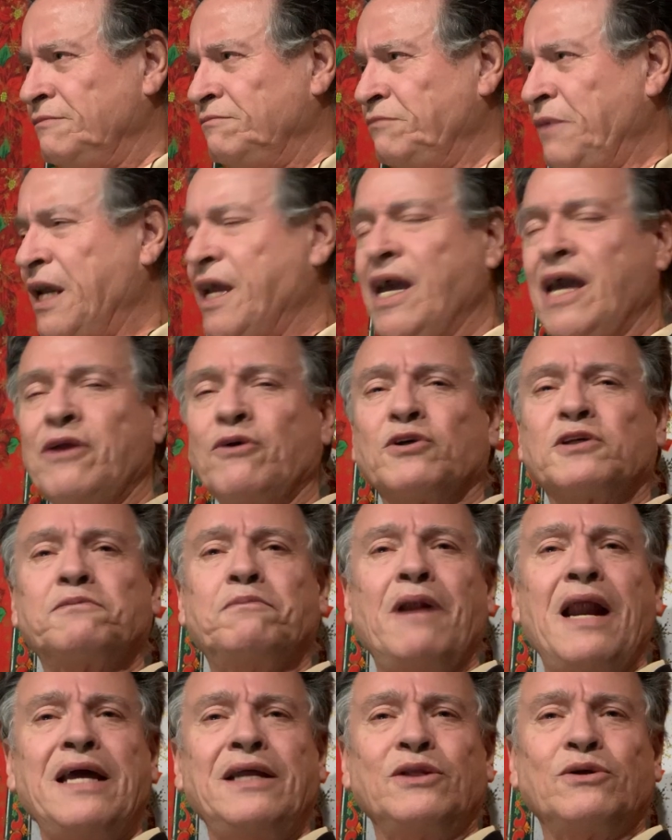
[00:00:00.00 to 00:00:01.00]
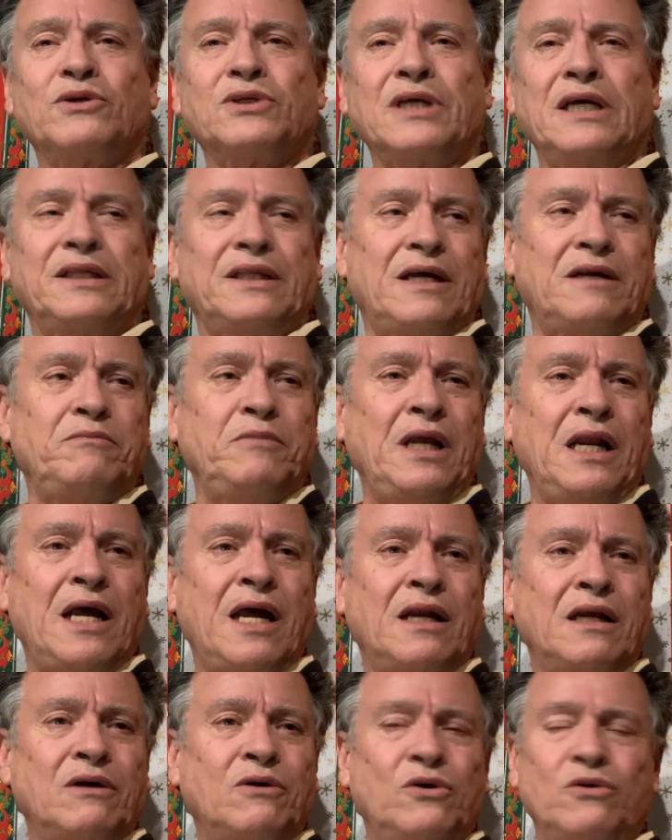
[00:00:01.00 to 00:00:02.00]
pequeños pleitos que
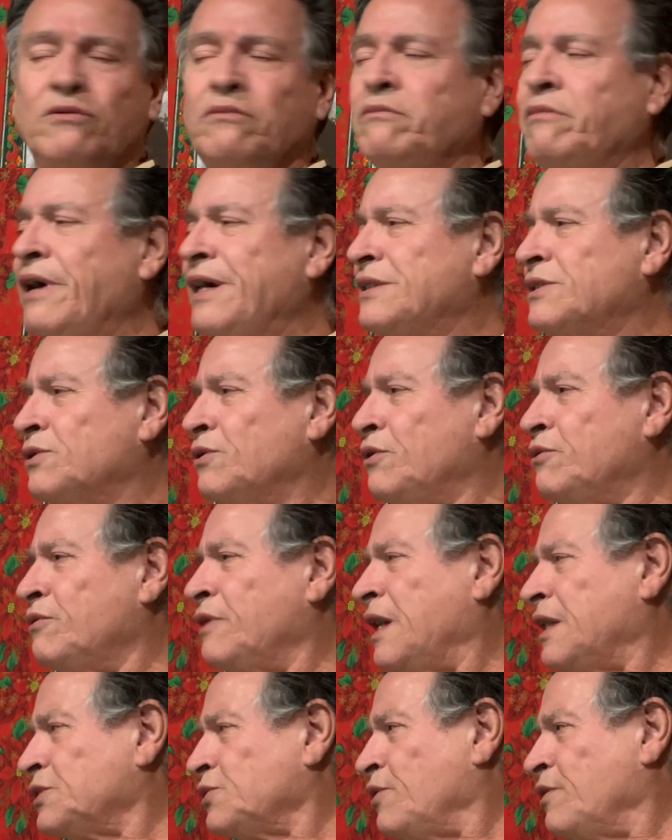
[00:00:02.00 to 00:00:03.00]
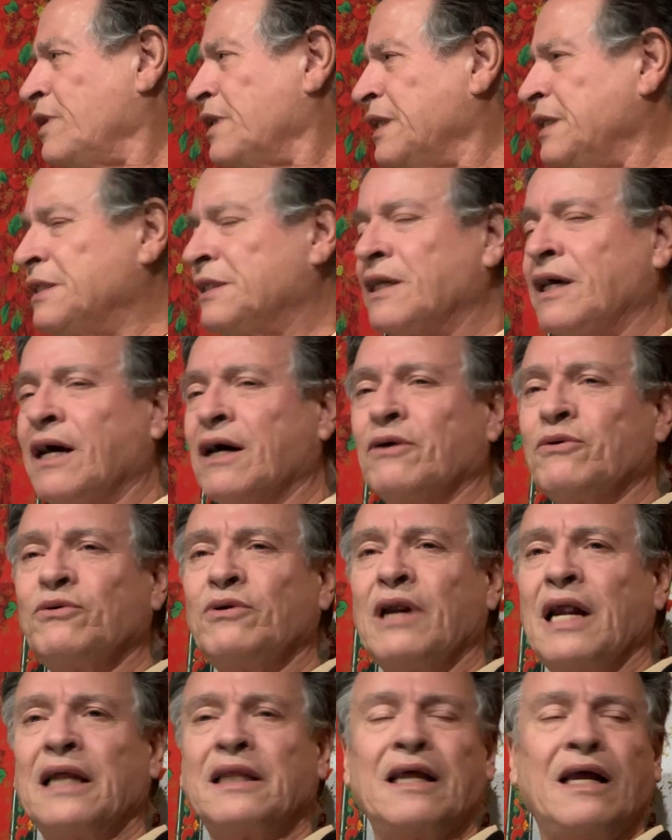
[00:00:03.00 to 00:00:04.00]
terminan con un beso, una sonrisa,
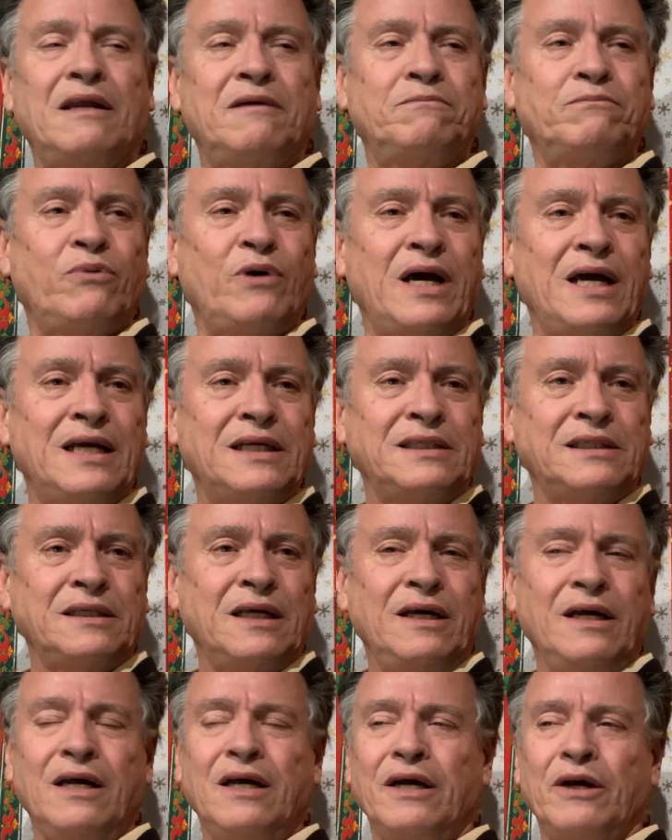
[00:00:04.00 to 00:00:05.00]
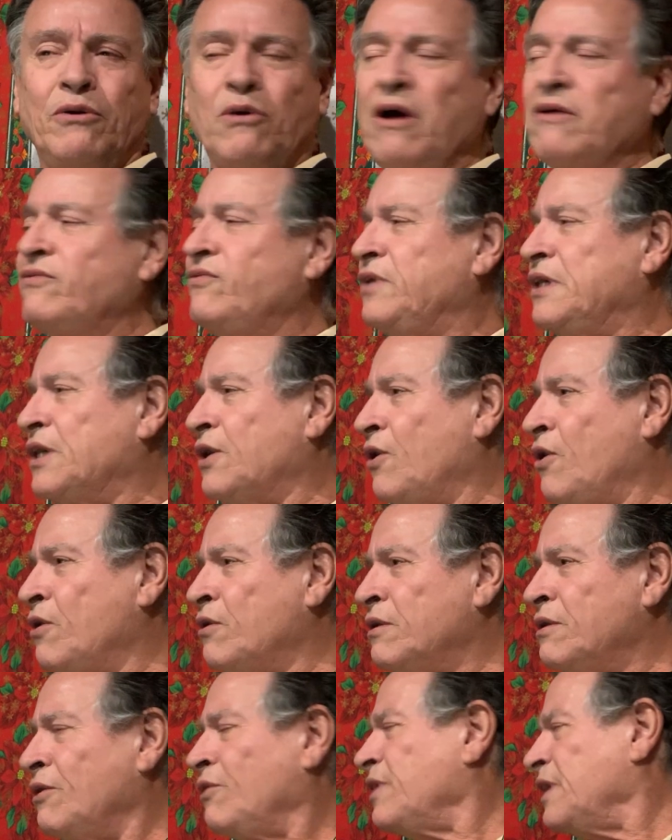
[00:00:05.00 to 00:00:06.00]
un ándale pues, no hay
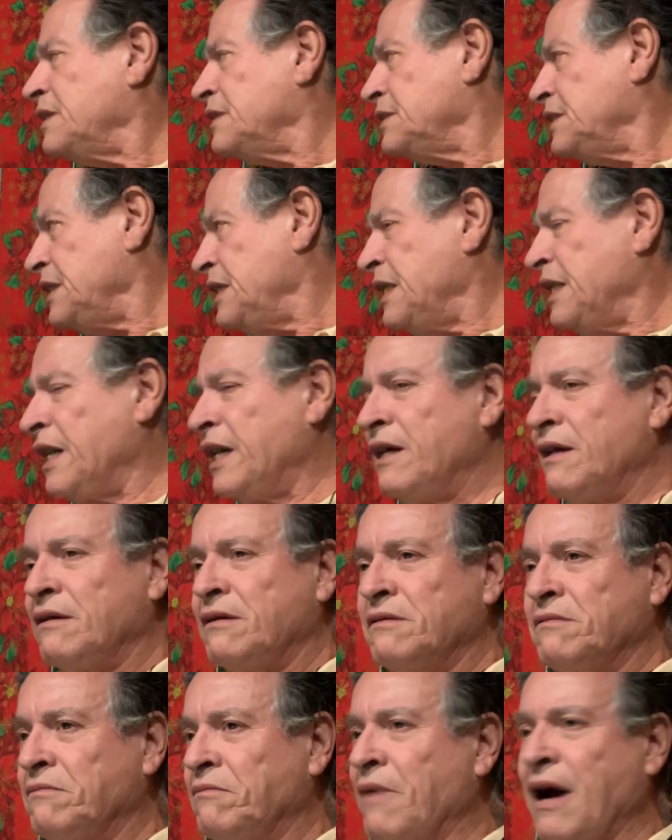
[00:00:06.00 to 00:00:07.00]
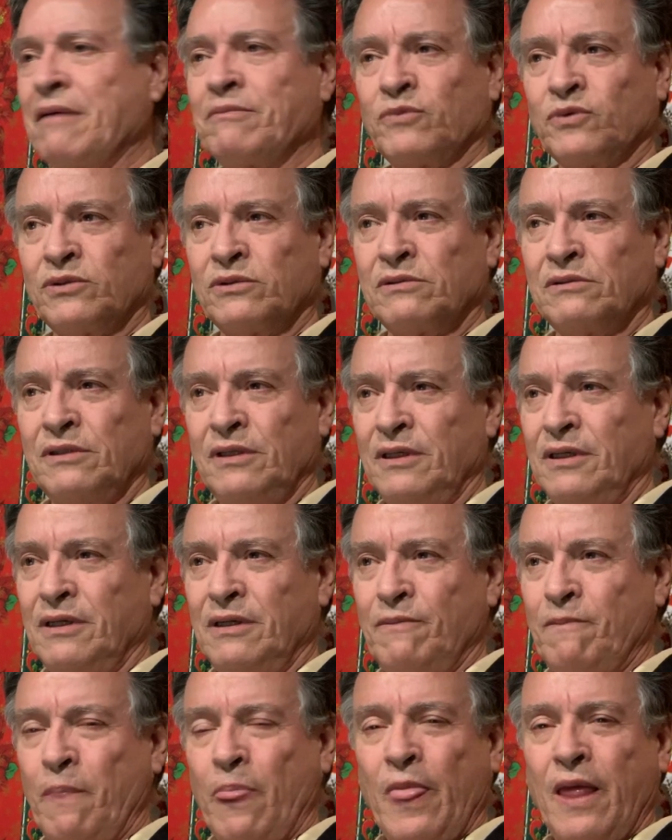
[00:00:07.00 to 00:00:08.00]
fijón, lo que sigue, vamos.
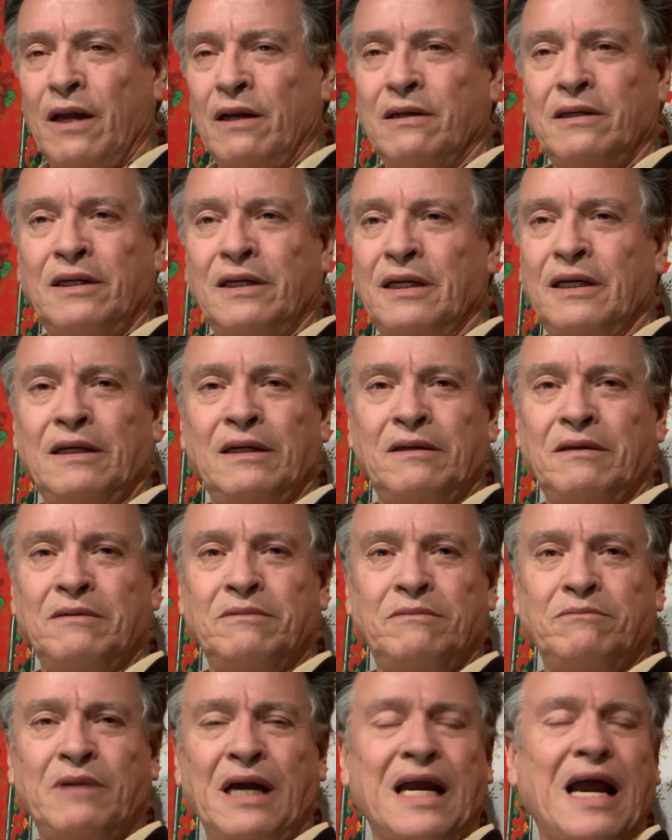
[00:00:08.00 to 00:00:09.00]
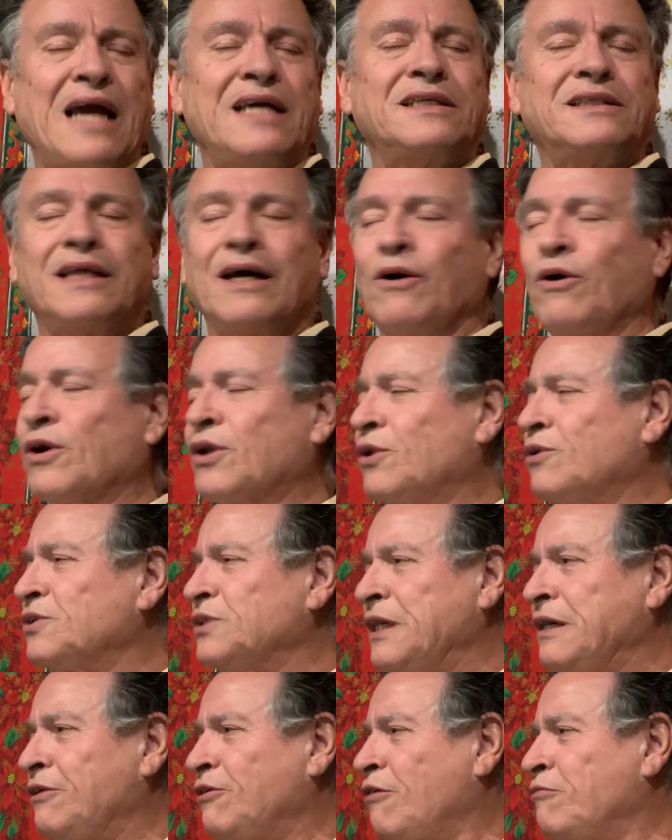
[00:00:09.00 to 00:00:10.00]
Eh, me caíste gordo
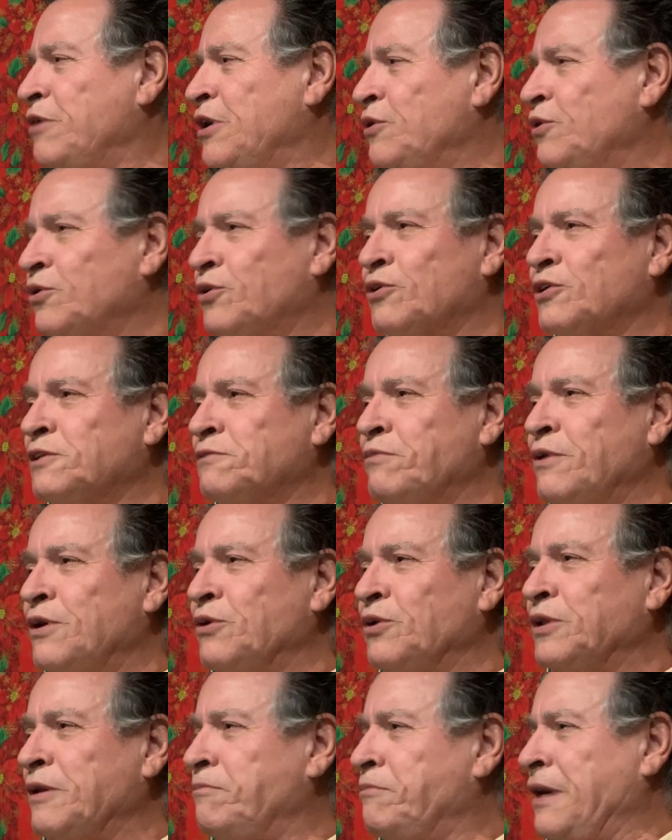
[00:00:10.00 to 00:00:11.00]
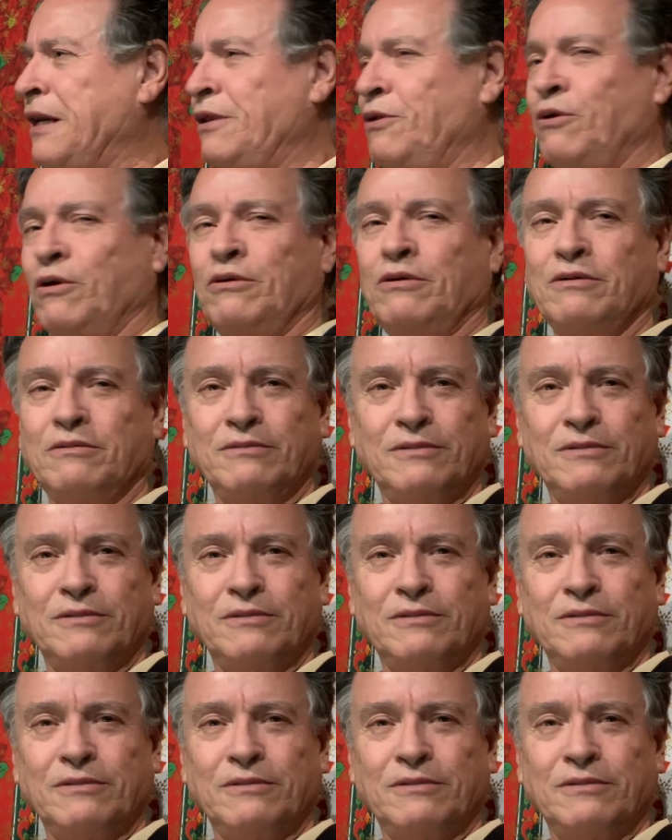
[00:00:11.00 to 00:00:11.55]
cinco minutos, pero te perdono.